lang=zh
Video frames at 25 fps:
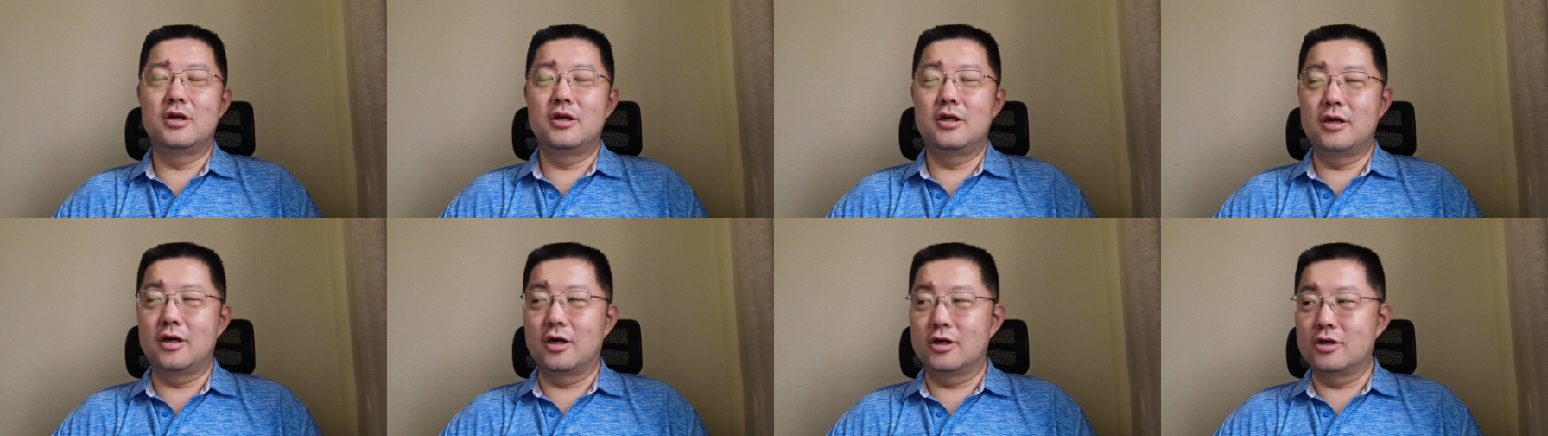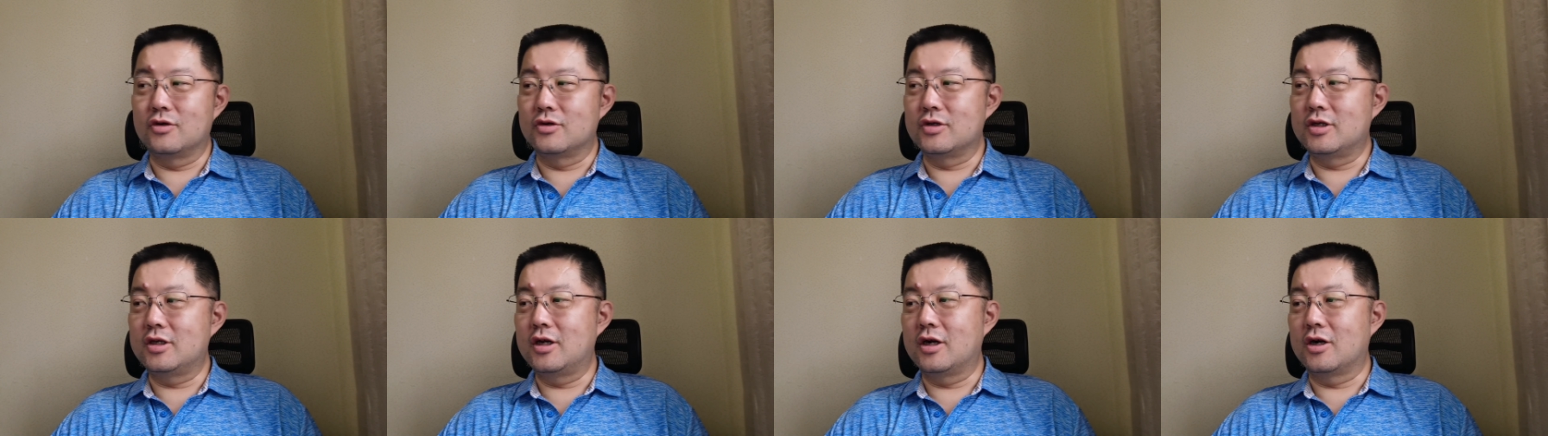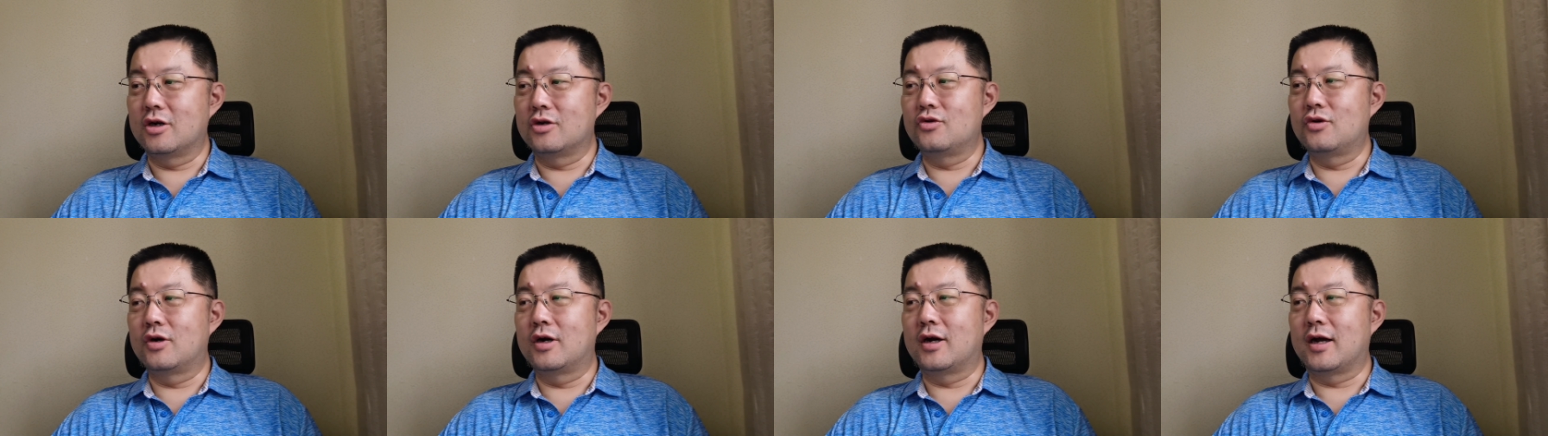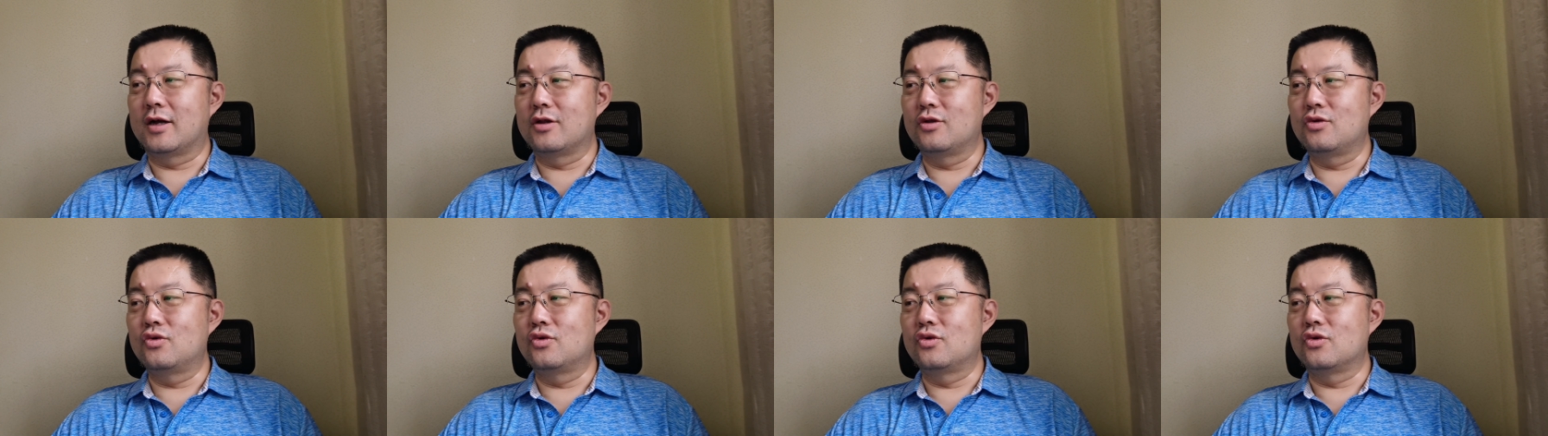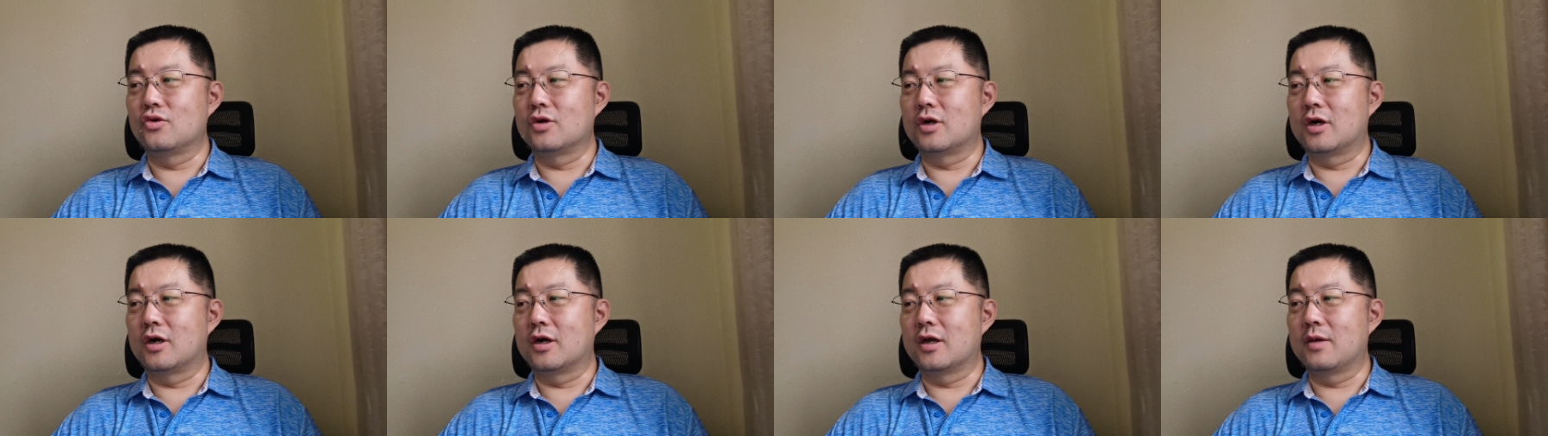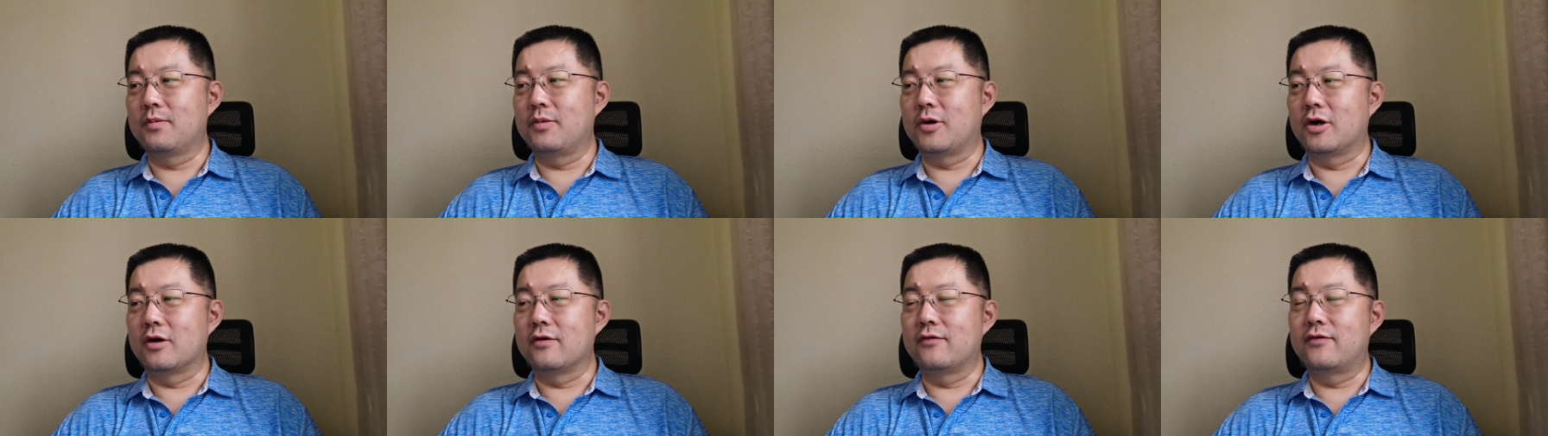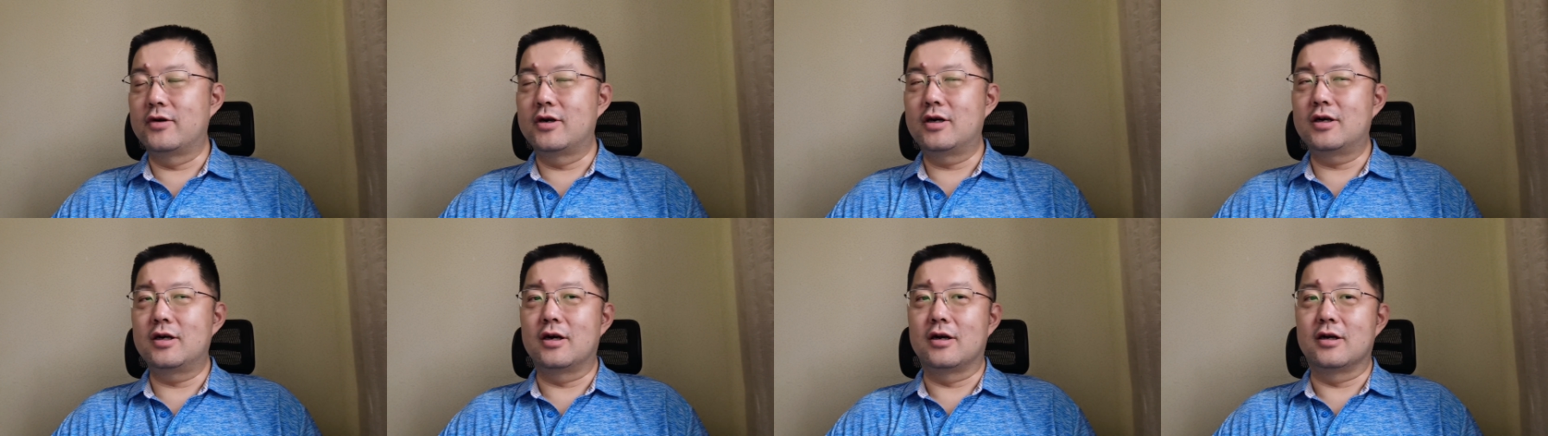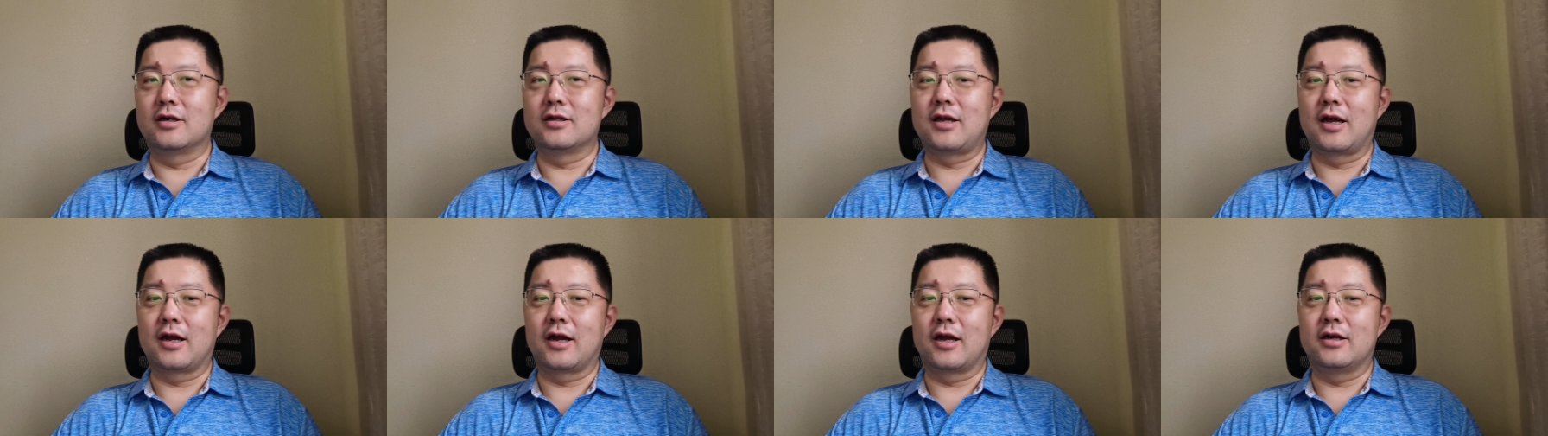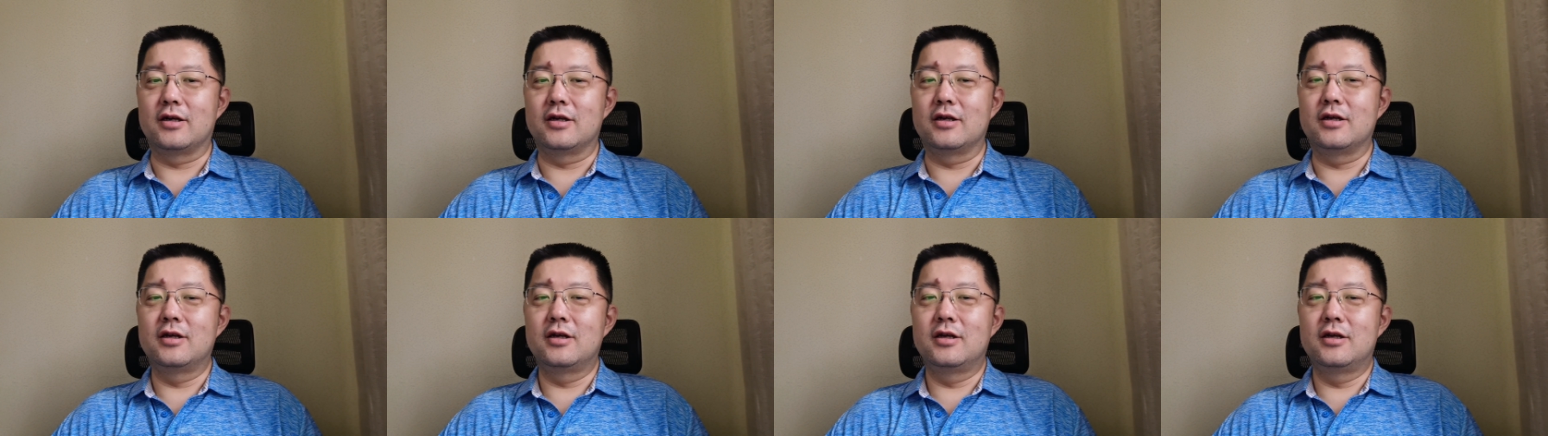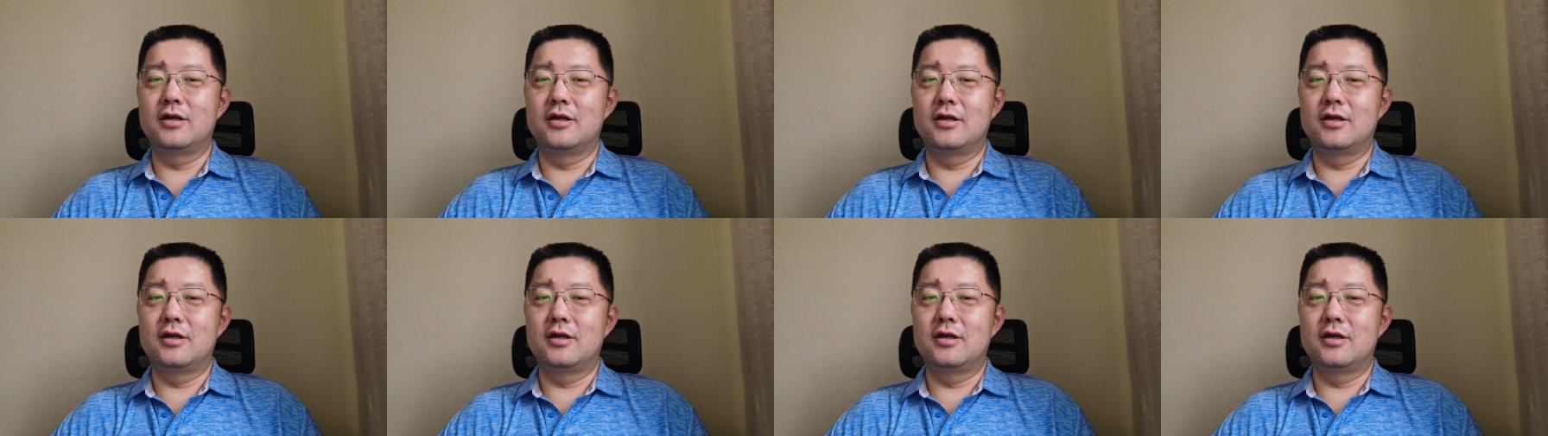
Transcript: 你只要手机上装上安兔兔，然后给你跑一分然后大概